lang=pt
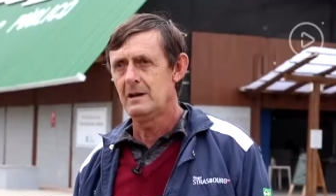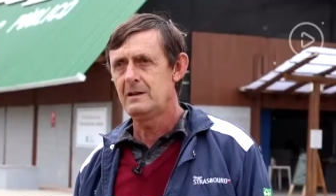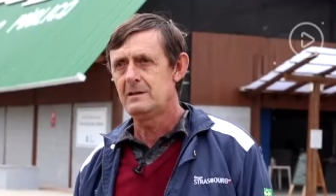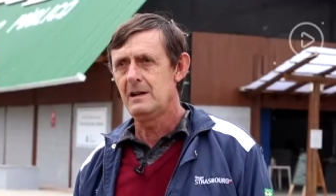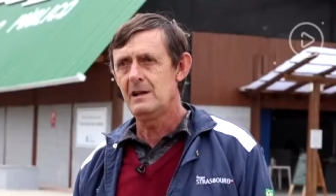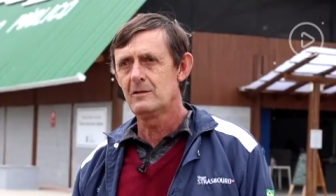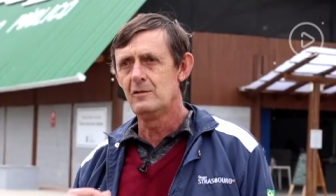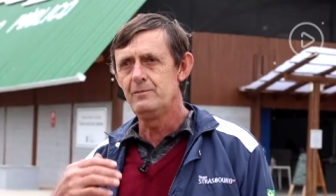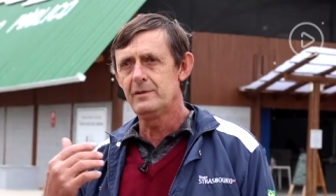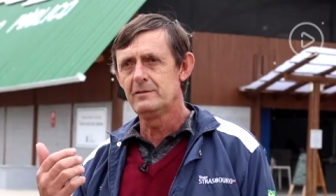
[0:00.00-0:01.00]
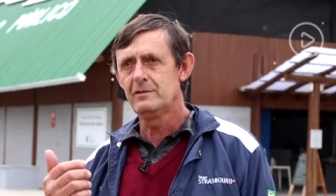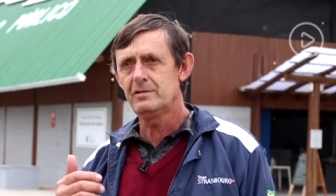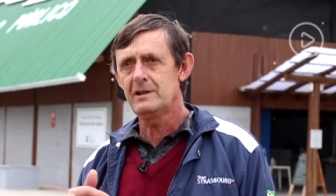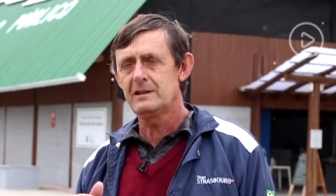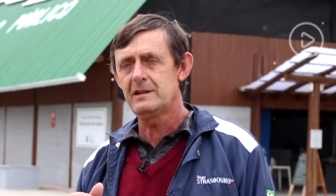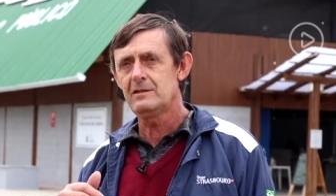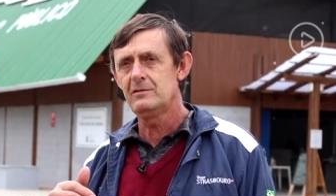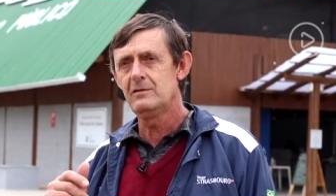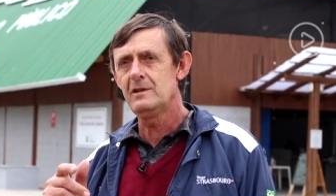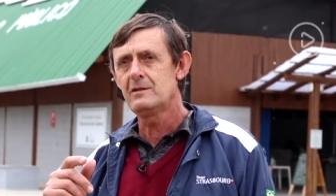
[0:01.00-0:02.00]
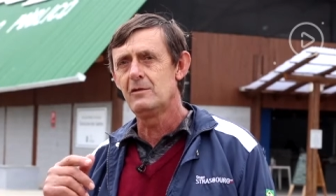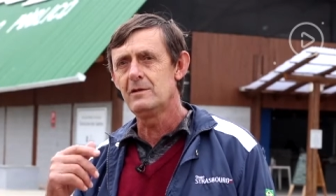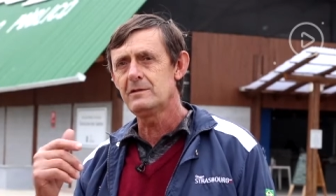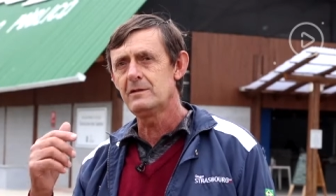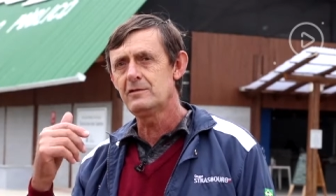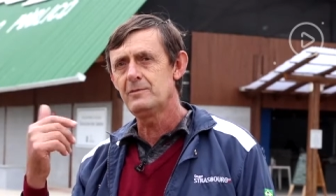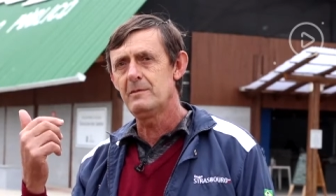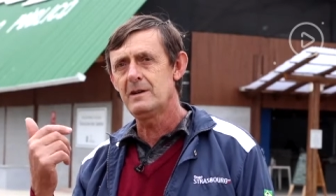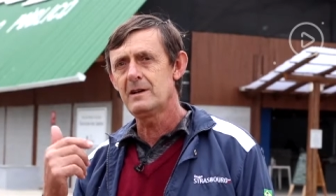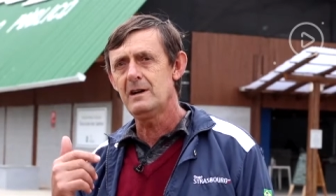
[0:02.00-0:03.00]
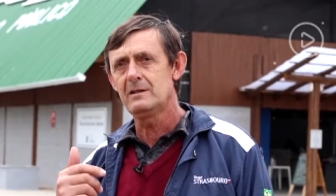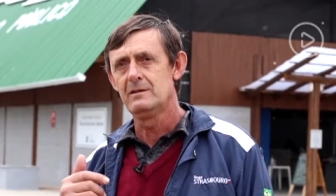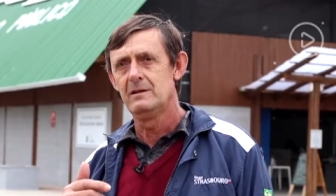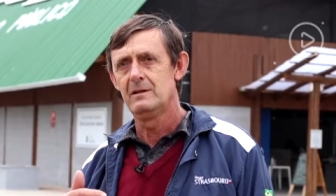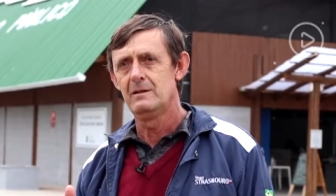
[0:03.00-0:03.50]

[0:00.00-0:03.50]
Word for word: É que tem algum produto que até tu não encontra no supermercado.